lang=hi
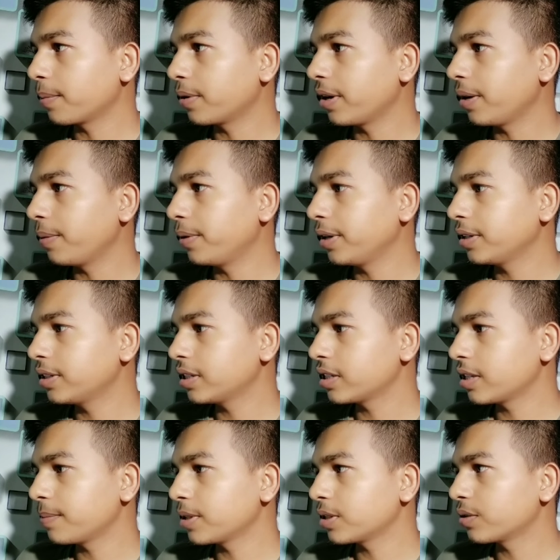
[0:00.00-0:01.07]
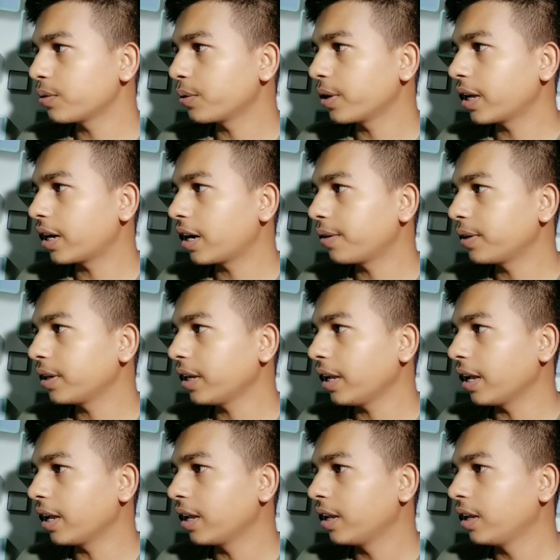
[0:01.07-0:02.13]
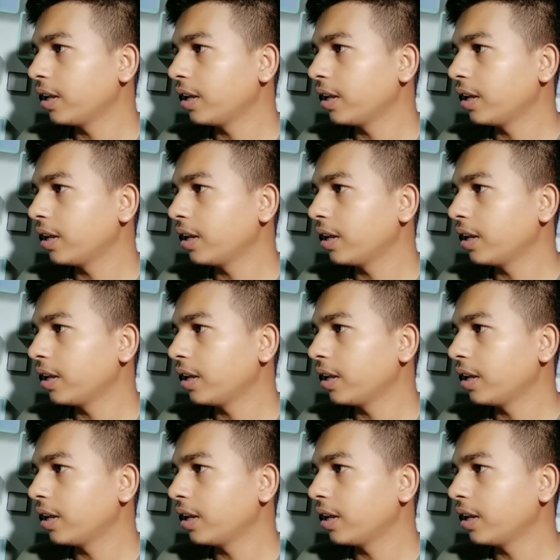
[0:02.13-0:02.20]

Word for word: मैं आपको रेवड़ी जैसे मैं शो कर रहा हूँ ठीक है